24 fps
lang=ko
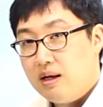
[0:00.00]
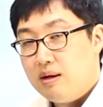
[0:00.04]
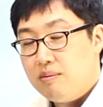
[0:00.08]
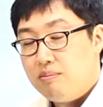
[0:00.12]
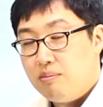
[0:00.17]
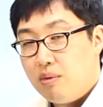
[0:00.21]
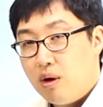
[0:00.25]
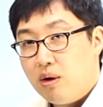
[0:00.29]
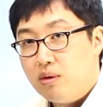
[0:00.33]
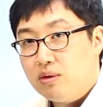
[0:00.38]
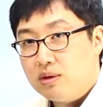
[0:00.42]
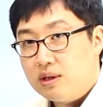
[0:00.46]

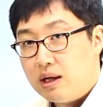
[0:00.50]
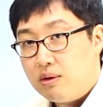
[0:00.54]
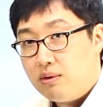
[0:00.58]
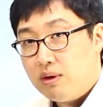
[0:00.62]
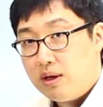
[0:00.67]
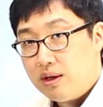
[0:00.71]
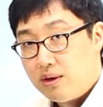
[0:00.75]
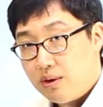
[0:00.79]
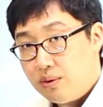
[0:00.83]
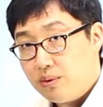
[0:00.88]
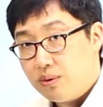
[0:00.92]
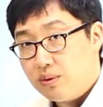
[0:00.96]

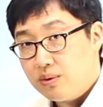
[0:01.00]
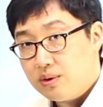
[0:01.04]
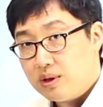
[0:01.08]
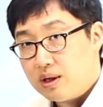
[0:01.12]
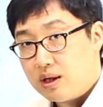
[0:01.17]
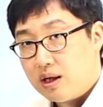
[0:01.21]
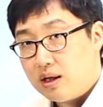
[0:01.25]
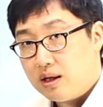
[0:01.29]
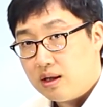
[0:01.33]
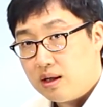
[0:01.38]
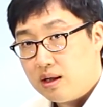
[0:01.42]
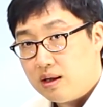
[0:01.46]
명사와 형용사
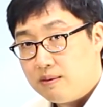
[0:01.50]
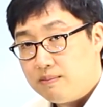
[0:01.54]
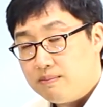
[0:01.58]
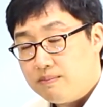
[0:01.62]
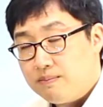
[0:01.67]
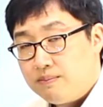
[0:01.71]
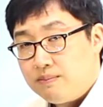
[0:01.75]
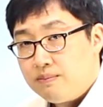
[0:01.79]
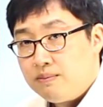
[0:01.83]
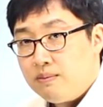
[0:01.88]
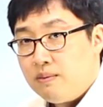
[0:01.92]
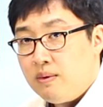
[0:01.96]
관계.
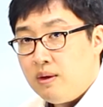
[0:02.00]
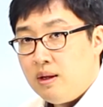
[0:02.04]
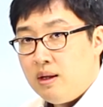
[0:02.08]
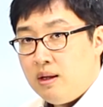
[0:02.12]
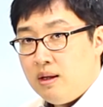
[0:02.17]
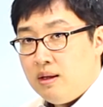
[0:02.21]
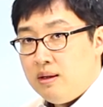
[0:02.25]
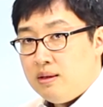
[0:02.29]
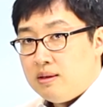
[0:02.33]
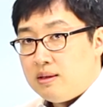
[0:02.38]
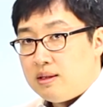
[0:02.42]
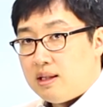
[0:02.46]

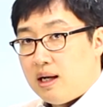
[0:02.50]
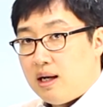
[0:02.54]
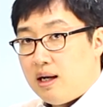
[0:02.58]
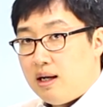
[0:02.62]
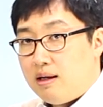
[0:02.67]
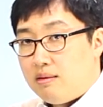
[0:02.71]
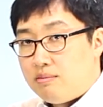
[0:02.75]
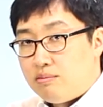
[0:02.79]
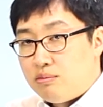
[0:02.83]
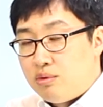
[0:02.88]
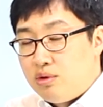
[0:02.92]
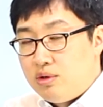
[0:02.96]

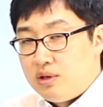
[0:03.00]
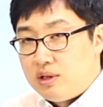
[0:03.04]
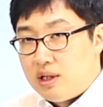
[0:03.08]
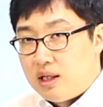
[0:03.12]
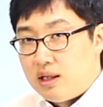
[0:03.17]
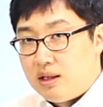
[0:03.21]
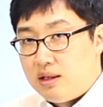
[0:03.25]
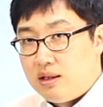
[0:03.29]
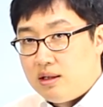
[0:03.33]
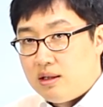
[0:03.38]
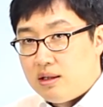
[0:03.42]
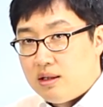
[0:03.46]
자,
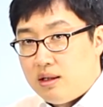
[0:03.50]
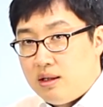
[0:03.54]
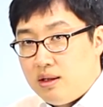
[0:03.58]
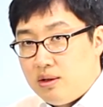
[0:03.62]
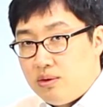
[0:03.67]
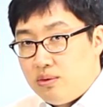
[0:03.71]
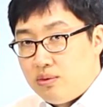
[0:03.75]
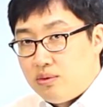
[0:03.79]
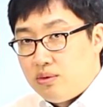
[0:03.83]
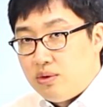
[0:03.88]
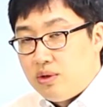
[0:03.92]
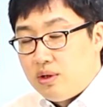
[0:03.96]
문장을
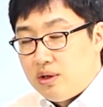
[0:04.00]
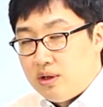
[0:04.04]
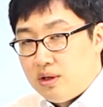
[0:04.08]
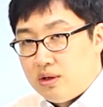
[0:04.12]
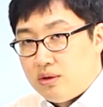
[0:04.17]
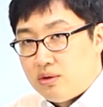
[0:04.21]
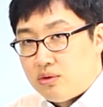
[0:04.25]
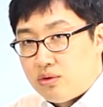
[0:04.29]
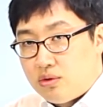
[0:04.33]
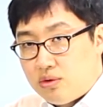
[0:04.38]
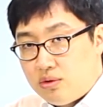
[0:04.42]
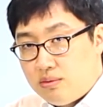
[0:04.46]
이루고
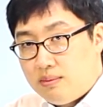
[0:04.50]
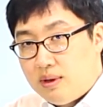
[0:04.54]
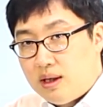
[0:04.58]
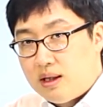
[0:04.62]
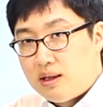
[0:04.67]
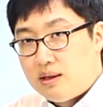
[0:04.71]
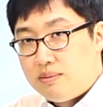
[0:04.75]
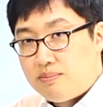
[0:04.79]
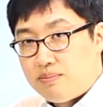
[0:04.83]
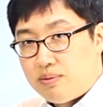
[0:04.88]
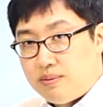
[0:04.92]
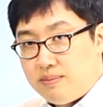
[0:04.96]
있는
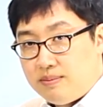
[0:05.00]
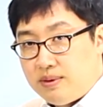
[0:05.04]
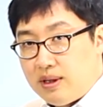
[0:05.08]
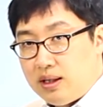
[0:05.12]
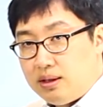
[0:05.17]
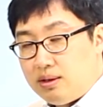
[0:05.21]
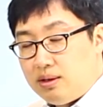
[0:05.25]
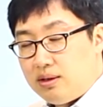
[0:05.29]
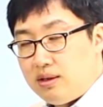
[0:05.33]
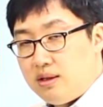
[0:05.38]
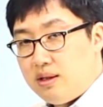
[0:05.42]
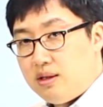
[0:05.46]
수많은
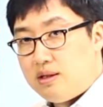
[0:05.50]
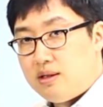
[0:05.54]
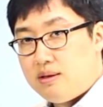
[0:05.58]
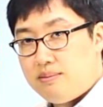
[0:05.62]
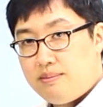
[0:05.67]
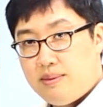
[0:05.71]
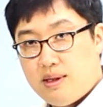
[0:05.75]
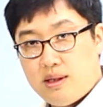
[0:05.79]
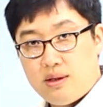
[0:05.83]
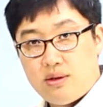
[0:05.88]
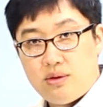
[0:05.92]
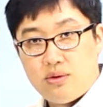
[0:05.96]
품사들이
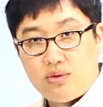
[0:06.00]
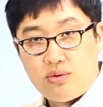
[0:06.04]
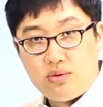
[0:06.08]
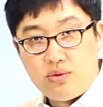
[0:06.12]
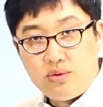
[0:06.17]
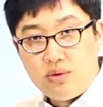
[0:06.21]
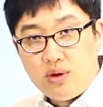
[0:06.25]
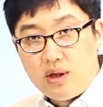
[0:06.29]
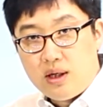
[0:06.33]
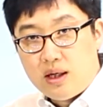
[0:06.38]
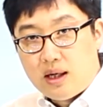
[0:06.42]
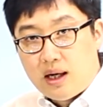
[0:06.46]
있지만 그
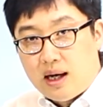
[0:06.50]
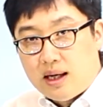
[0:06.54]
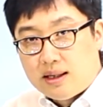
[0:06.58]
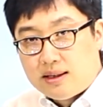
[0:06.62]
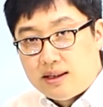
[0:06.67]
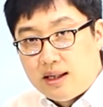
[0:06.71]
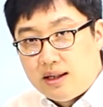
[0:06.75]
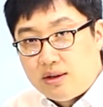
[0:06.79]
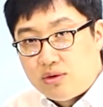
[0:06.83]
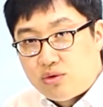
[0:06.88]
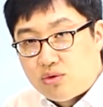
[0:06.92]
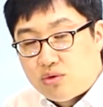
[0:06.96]
중에
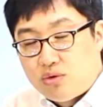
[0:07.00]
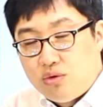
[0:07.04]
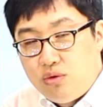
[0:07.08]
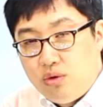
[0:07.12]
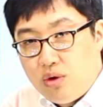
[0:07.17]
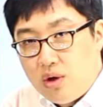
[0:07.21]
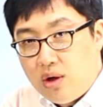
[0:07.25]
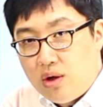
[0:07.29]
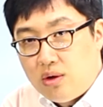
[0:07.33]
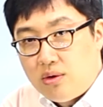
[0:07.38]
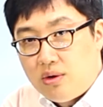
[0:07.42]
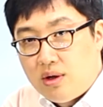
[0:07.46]
가장
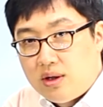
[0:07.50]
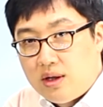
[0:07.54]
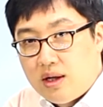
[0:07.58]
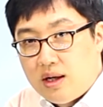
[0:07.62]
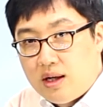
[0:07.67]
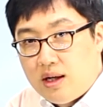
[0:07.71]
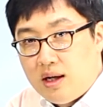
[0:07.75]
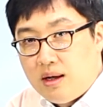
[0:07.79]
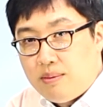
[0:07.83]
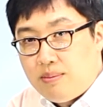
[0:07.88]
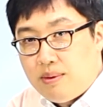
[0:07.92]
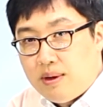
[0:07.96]
중요한
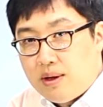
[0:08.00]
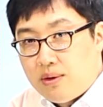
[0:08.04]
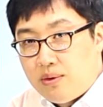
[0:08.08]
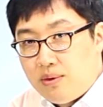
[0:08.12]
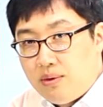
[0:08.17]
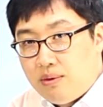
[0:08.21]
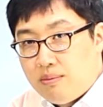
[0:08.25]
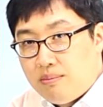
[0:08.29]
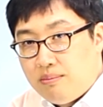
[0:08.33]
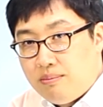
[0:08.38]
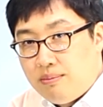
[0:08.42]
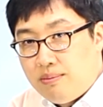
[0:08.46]
관계가
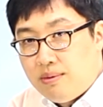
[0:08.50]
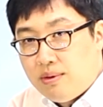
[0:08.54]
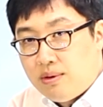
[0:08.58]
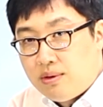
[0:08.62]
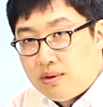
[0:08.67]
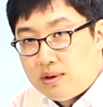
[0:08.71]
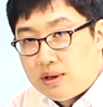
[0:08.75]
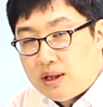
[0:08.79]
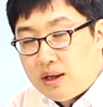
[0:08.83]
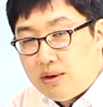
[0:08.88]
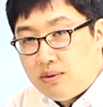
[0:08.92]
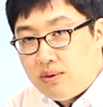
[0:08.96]
바로
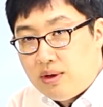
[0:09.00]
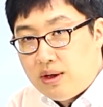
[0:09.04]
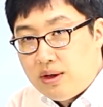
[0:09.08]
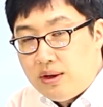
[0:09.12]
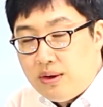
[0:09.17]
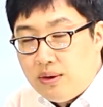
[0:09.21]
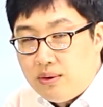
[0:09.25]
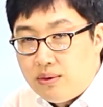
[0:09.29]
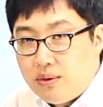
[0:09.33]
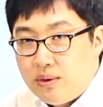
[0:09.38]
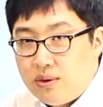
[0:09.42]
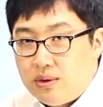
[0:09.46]
명사와
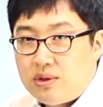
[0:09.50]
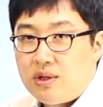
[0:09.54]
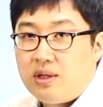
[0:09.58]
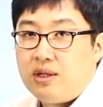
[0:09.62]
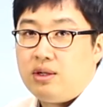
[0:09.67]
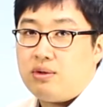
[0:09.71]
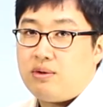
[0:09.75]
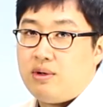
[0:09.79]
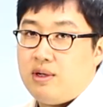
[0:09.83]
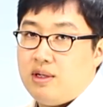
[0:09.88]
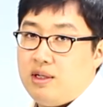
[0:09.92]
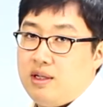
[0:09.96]

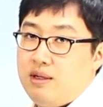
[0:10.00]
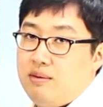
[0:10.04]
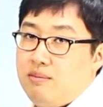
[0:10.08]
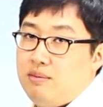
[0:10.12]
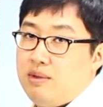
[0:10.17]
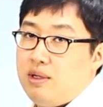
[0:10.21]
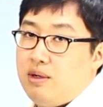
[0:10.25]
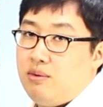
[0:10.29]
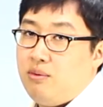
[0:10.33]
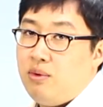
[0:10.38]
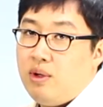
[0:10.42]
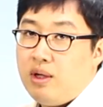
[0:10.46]
형용사의
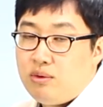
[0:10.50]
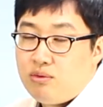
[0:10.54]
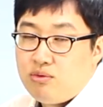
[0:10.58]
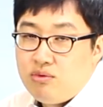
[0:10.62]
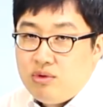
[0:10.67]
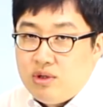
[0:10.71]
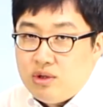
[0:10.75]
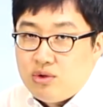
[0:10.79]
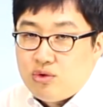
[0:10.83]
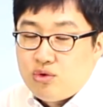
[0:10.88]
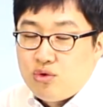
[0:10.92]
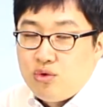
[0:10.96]
관계입니다. 왜
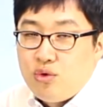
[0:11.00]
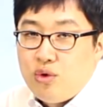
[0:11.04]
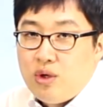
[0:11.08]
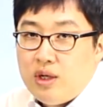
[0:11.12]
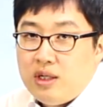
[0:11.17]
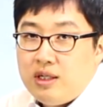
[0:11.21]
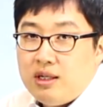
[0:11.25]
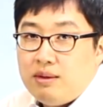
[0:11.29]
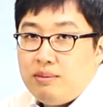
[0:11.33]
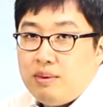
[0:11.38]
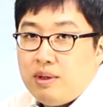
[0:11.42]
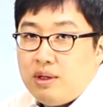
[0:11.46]
둘이
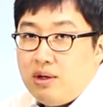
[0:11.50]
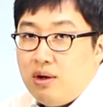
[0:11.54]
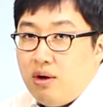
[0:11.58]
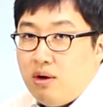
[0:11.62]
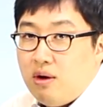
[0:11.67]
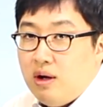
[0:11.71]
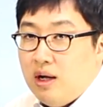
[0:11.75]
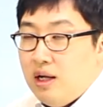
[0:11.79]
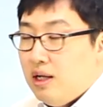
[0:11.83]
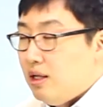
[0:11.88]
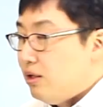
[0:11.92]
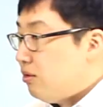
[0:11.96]

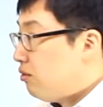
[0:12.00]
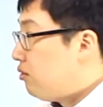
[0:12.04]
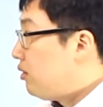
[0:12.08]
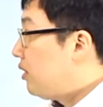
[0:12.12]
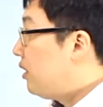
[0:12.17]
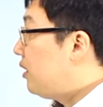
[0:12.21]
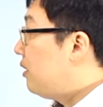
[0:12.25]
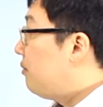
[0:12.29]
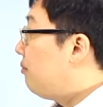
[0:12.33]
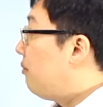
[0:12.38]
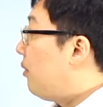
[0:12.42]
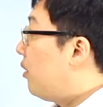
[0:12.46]
중요하냐면요.
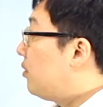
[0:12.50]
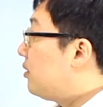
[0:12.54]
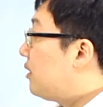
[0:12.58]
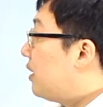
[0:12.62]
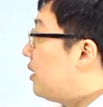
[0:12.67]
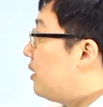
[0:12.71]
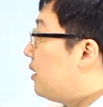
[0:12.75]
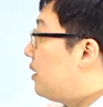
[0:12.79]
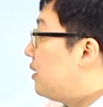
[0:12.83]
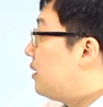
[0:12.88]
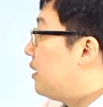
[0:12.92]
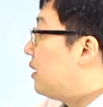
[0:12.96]
우리는
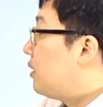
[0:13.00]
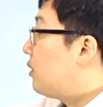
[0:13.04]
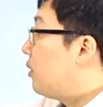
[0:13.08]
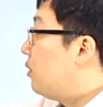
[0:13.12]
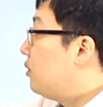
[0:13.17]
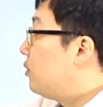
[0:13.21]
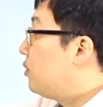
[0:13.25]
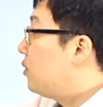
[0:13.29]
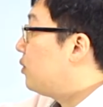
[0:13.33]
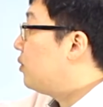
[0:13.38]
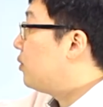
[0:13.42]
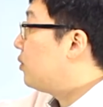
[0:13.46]
명사를 하나
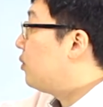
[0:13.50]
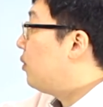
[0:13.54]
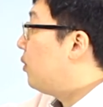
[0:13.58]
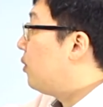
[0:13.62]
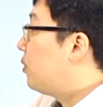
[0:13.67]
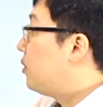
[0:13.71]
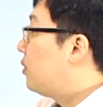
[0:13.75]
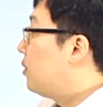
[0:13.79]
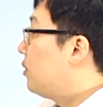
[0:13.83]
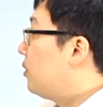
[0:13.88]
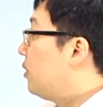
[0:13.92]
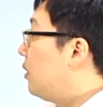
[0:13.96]
던져놓고
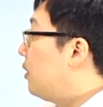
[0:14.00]
그